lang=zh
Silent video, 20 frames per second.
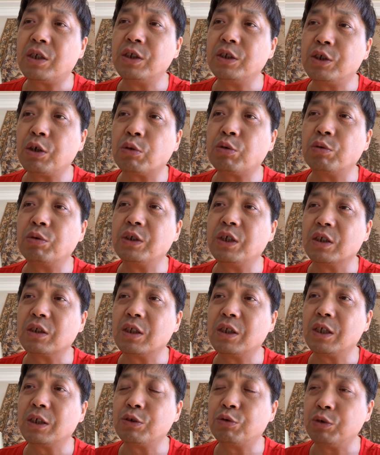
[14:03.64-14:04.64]
交通警的那
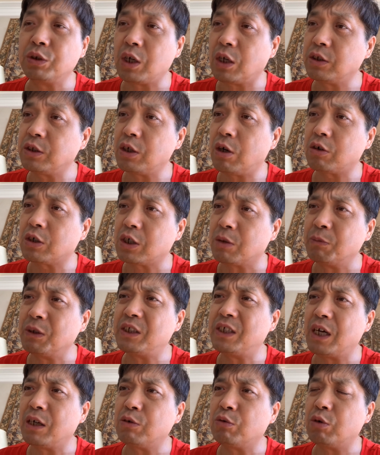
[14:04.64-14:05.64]
个局长叫什么？
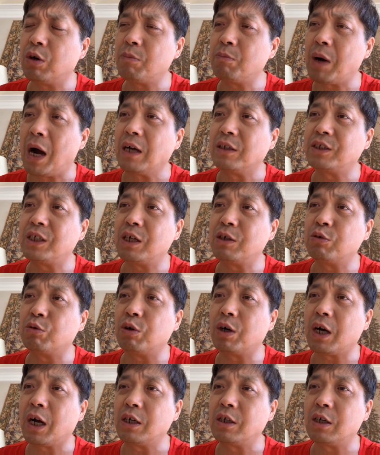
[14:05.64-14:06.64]
建国？马建国
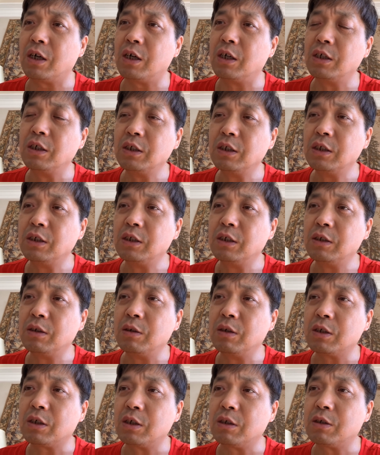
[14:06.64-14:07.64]
还是
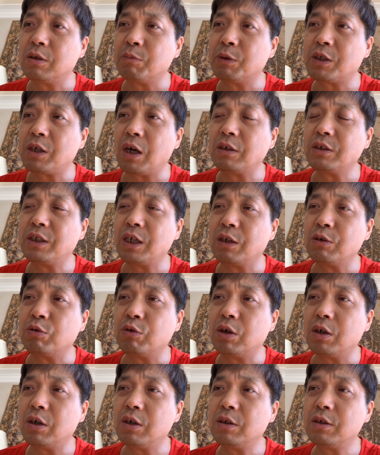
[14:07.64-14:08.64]
是什么？张建
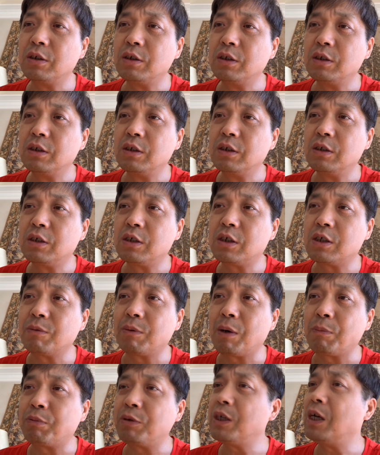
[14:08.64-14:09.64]
国，是吧？
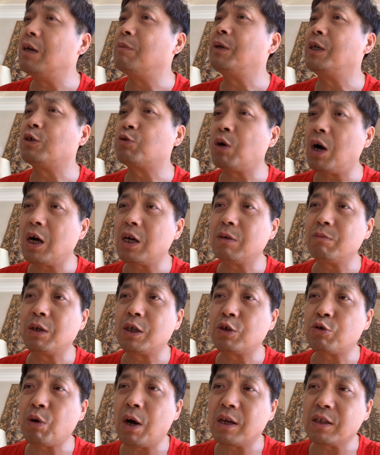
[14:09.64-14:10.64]
不也被抓了吗？
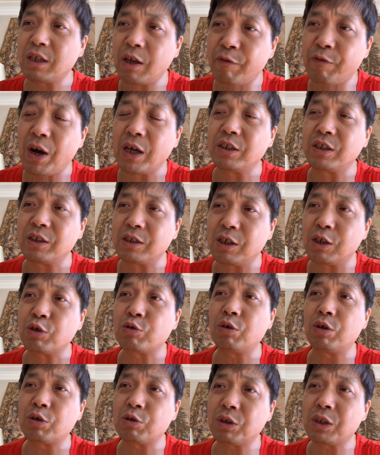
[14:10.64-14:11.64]
抓了，在法庭上
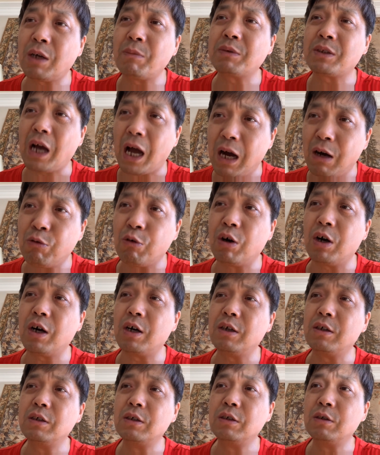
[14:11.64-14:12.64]
说说他们打我，
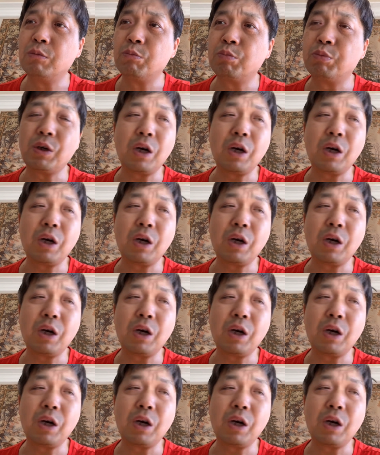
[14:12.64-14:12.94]
不让